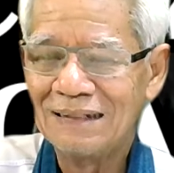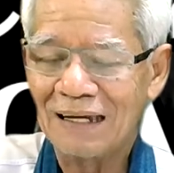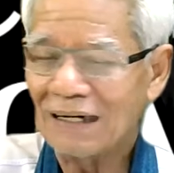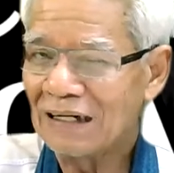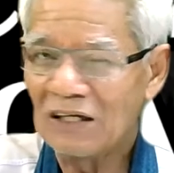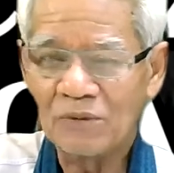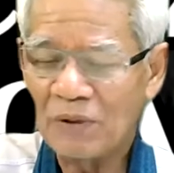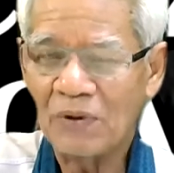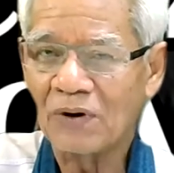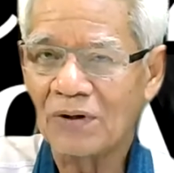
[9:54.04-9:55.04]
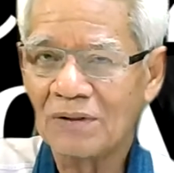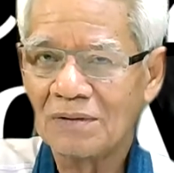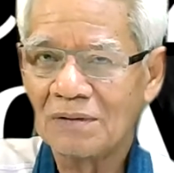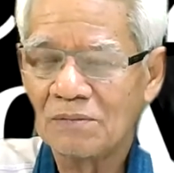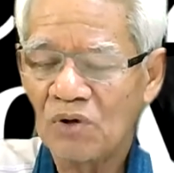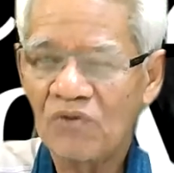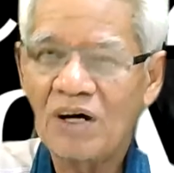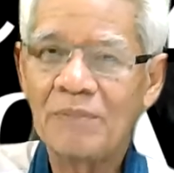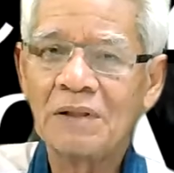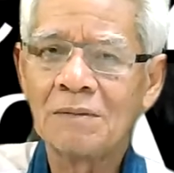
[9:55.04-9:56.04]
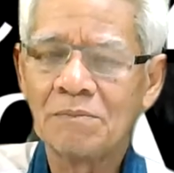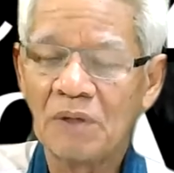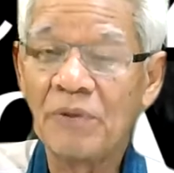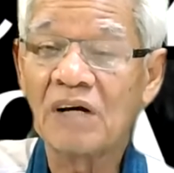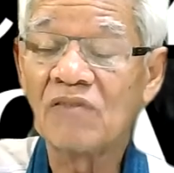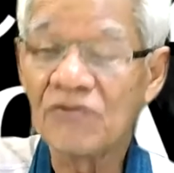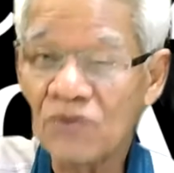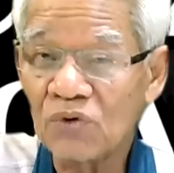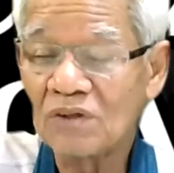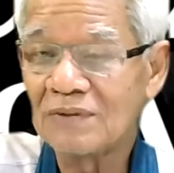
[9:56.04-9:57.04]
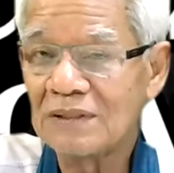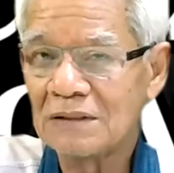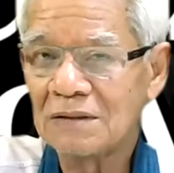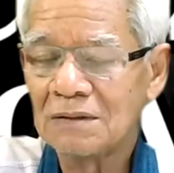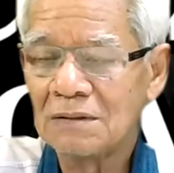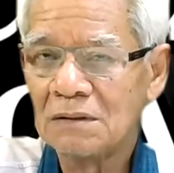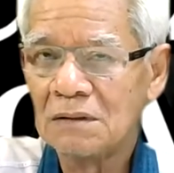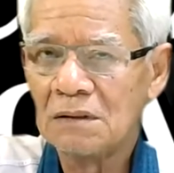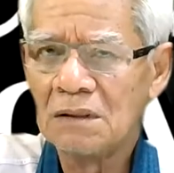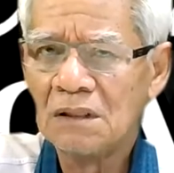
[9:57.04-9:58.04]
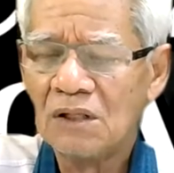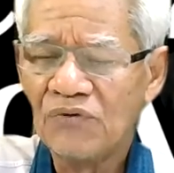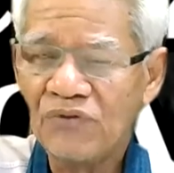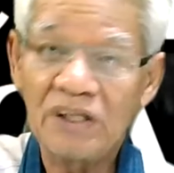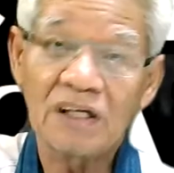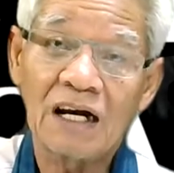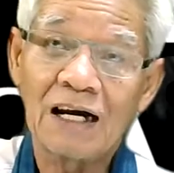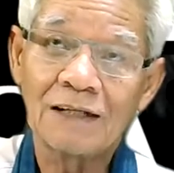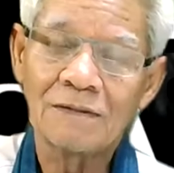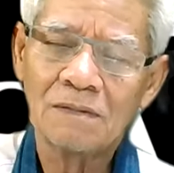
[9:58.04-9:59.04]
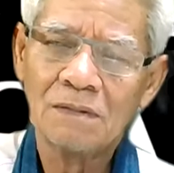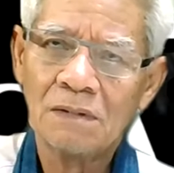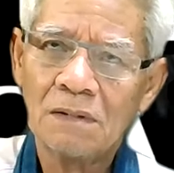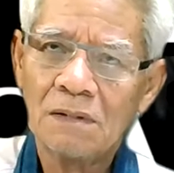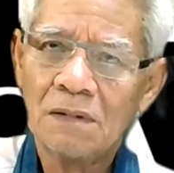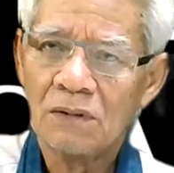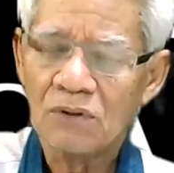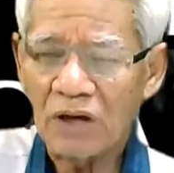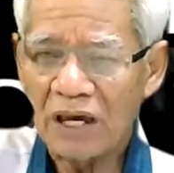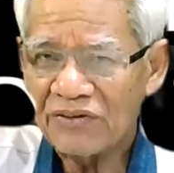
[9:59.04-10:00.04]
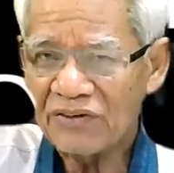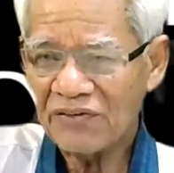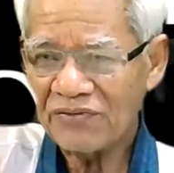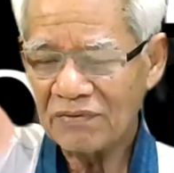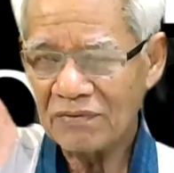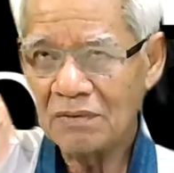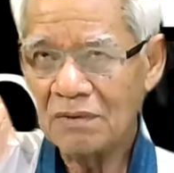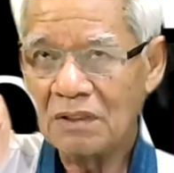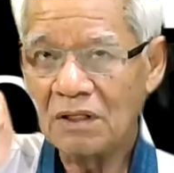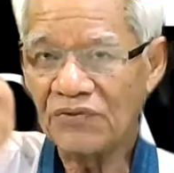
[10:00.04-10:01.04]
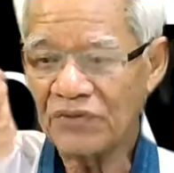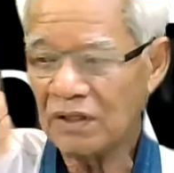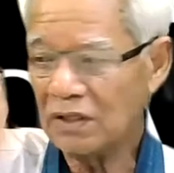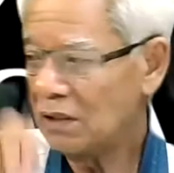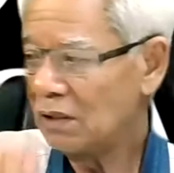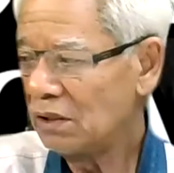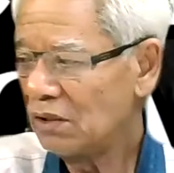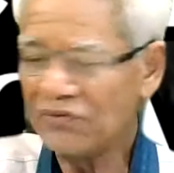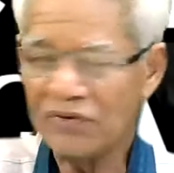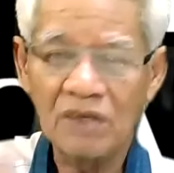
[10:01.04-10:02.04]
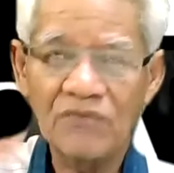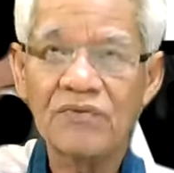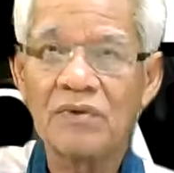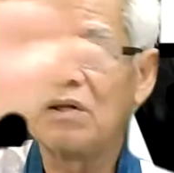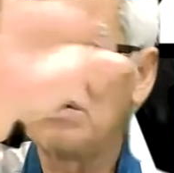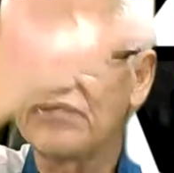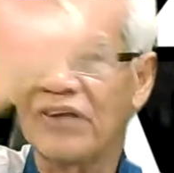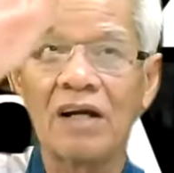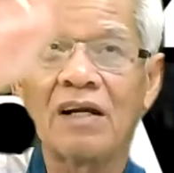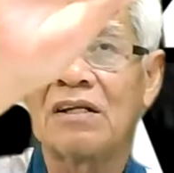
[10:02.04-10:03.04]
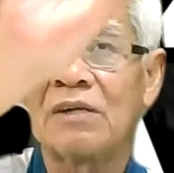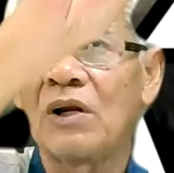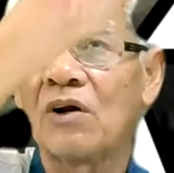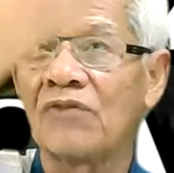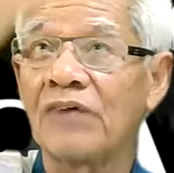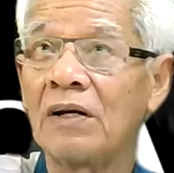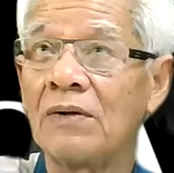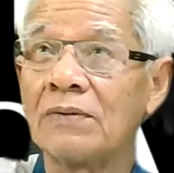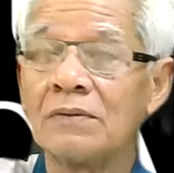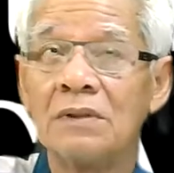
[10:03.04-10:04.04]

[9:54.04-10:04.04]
เทสครั้งเดียวไม่พอ เพราะว่ามันมันมีคำว่าฟลุก วิธีการต้อง adjust เรื่องสี สีหรือแสงเนี่ยเขาจะมีหลอดไฟให้ดู